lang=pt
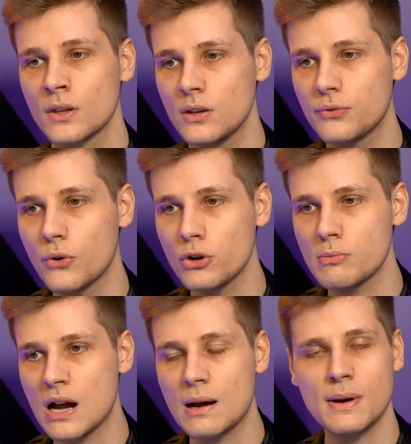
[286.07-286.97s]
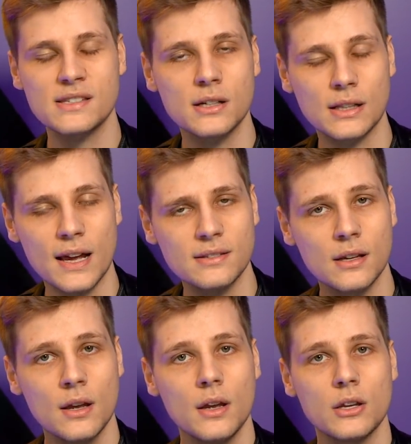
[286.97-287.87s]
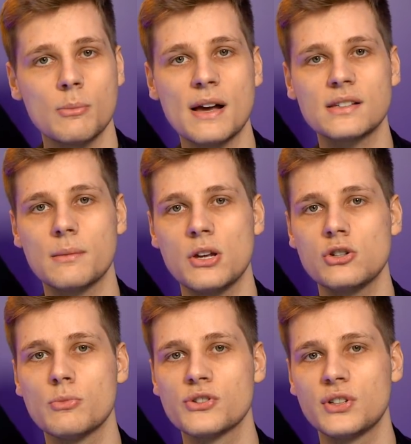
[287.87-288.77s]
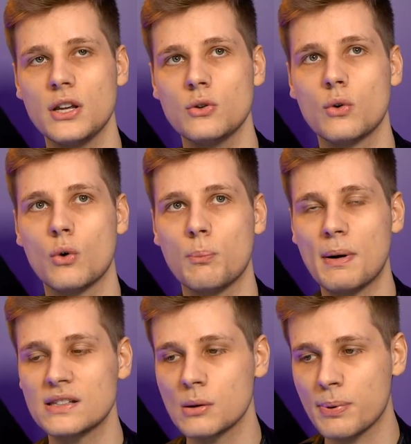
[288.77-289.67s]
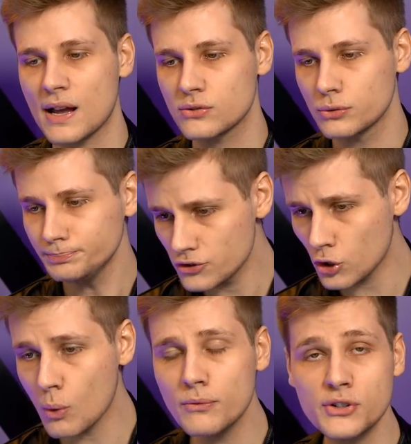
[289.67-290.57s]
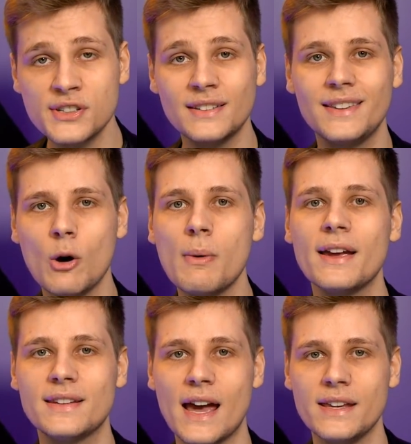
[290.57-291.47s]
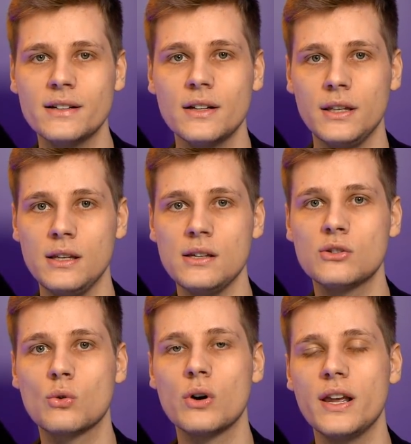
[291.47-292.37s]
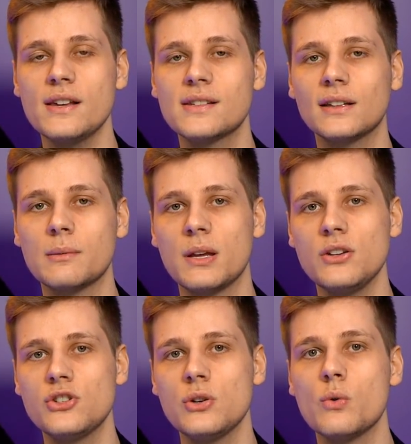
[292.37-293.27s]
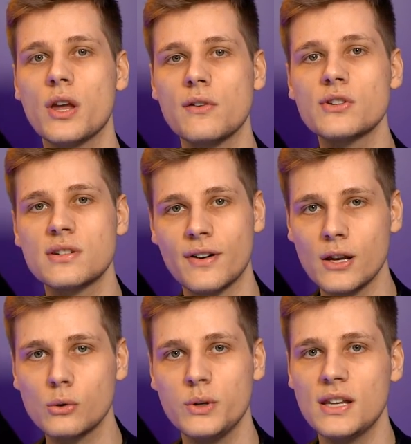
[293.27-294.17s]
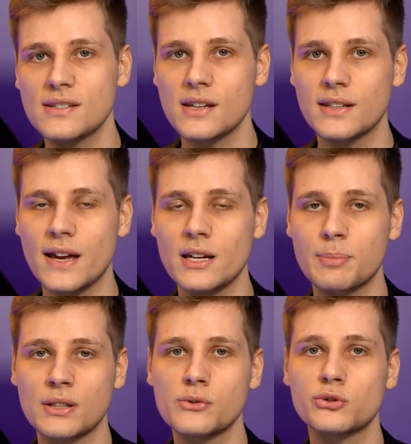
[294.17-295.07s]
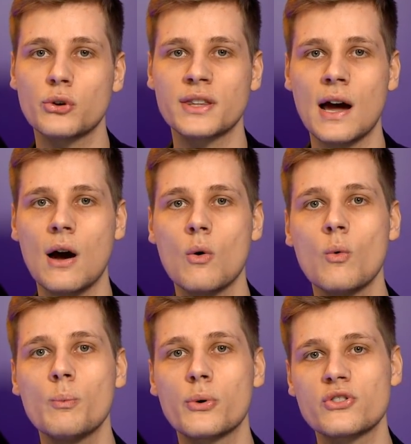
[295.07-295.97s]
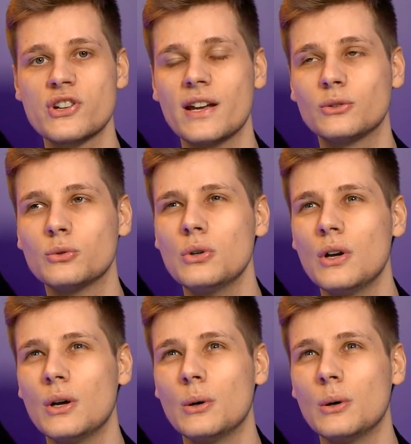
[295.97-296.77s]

que foi uma masterclass que eu basicamente mostrei o passo a passo de como você ter uma ideia e escolher exatamente o que, que você vai incluir nessa ideia para não se tornar um projeto